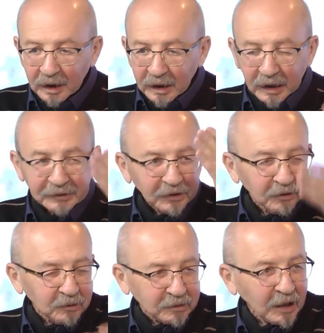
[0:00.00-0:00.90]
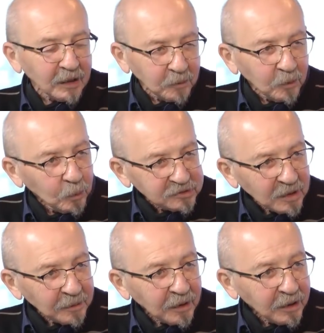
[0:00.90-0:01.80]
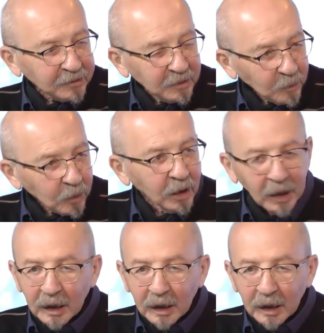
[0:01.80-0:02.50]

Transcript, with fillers: ходил к Раву, узнавал от него,